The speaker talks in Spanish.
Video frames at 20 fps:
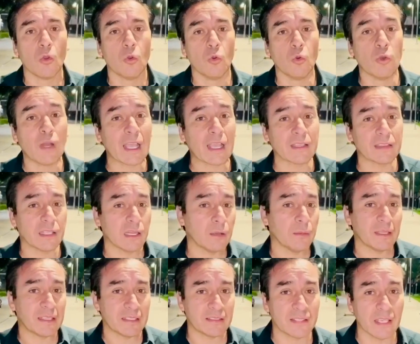una que tiene
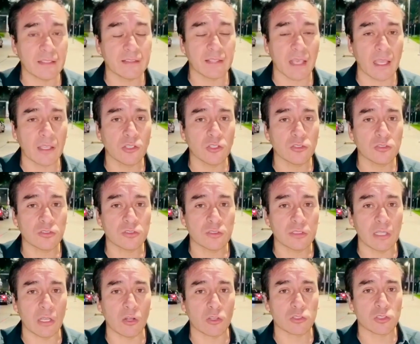26 años
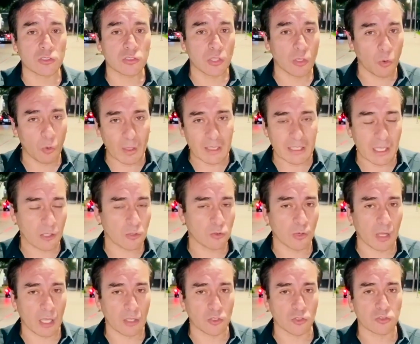y el otro
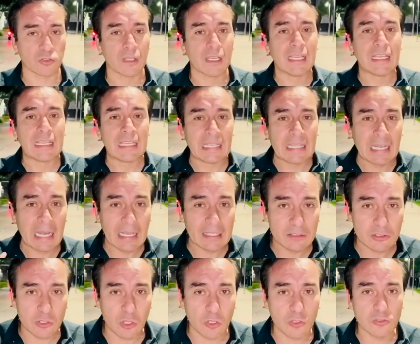51 años, y
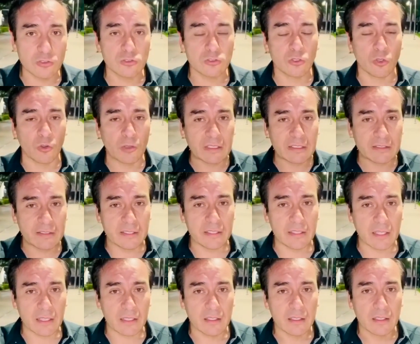las dos
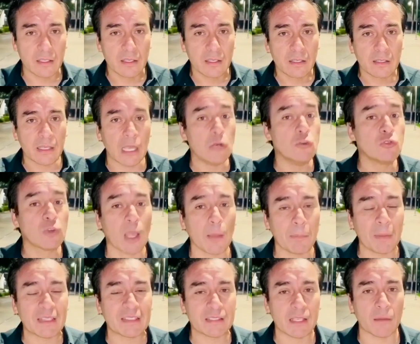coinciden que nunca
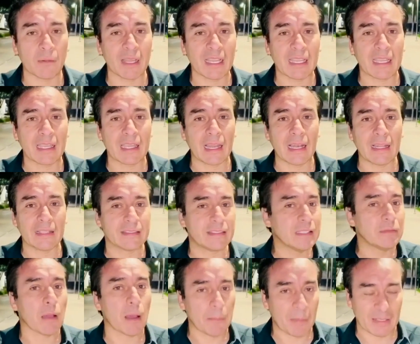pensaban que les
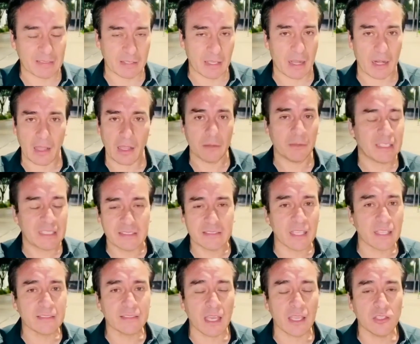iba a pasar. La de
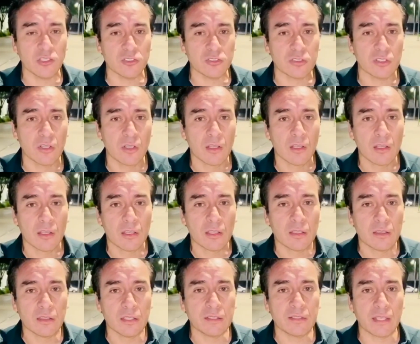26 años
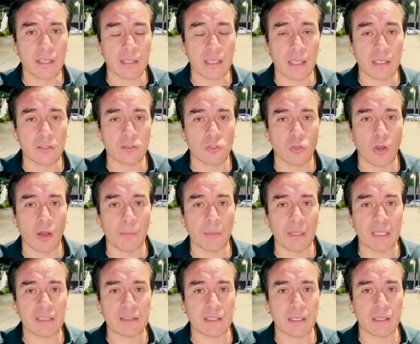Dice que
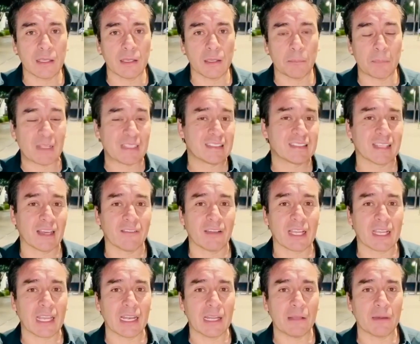solamente pensaba
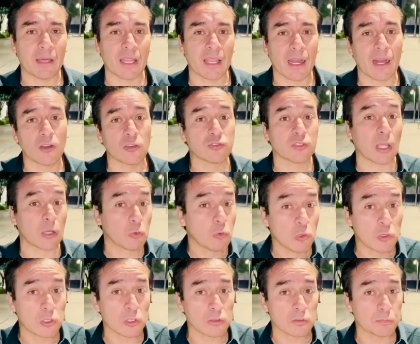que le iba a dar a los
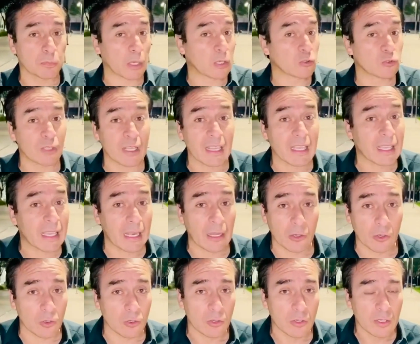adultos, pero sucede que
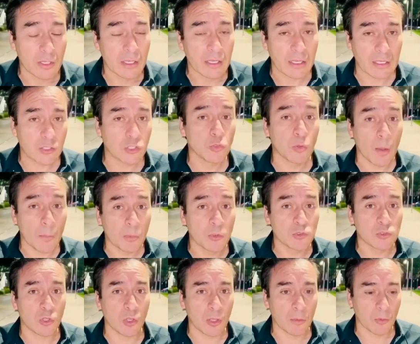no. Estuvo a
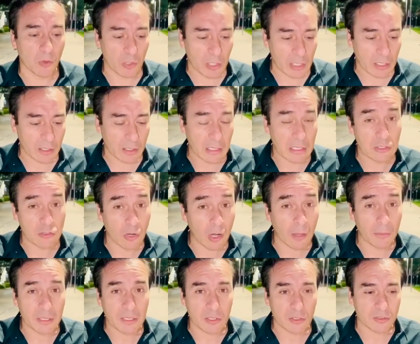punto de morir y yo
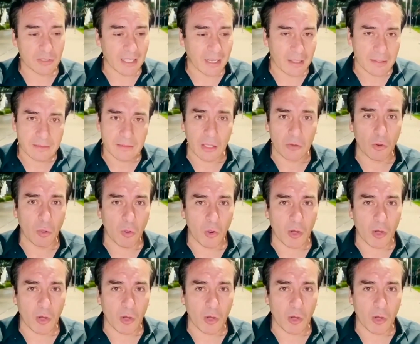la vi toser hasta nueve